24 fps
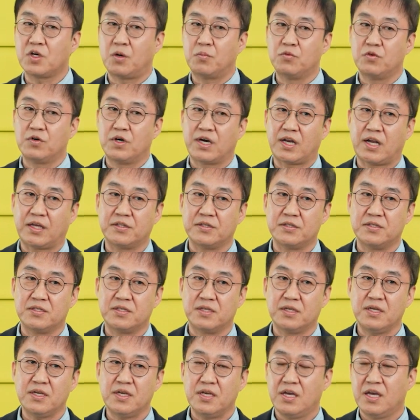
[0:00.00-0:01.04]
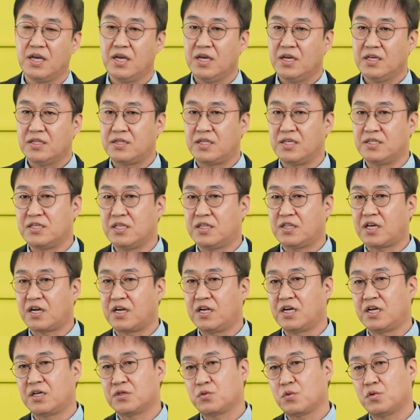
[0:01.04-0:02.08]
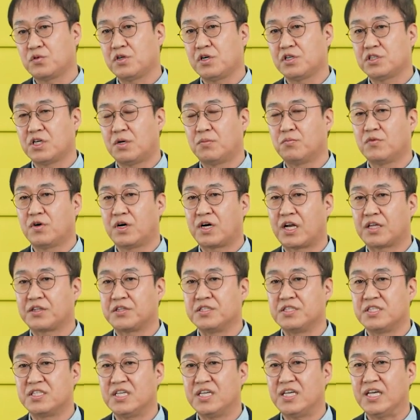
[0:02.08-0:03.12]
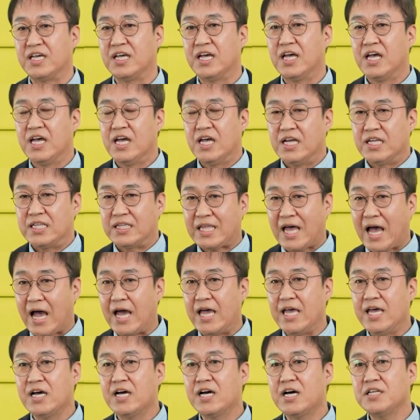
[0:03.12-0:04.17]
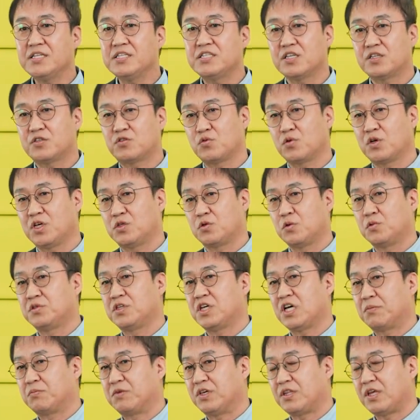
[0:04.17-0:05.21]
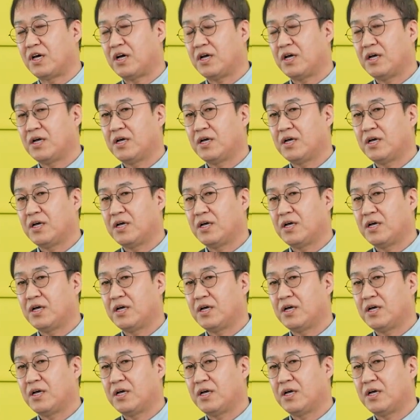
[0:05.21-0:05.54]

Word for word: 전문가라든지 디지털이나 소셜 전문가라든지 다양한 직종이 존재합니다.